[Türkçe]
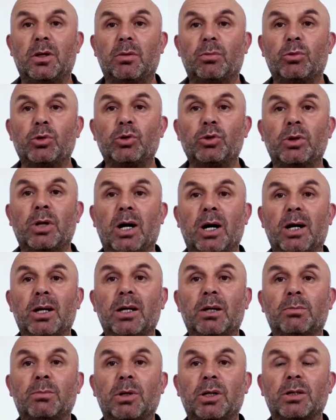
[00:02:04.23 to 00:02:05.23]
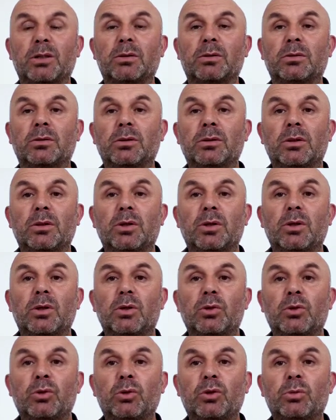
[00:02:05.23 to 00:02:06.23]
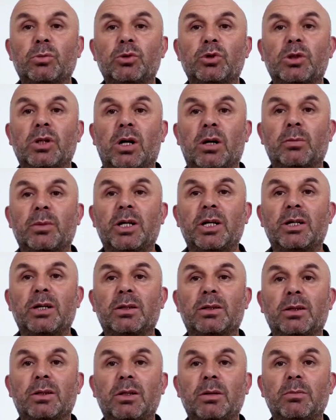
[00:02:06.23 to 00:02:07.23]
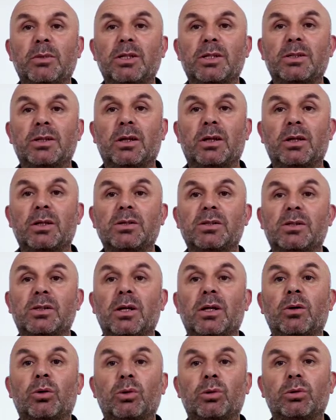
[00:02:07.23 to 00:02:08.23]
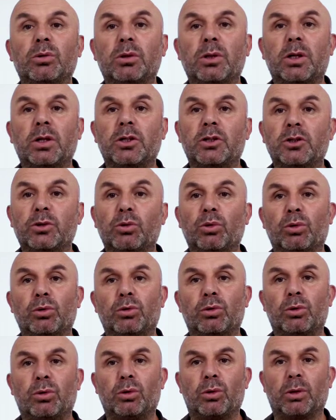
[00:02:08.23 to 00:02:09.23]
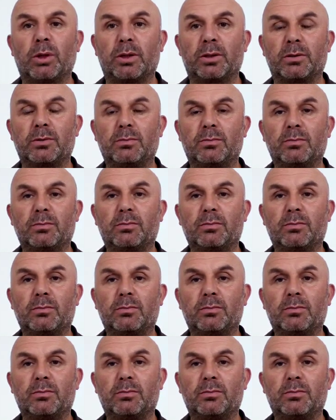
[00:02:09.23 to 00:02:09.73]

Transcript: Bugün halen bakın günümüzde Amerika'da değil mi insanlar siyah oldukları için öldürülüyorlar.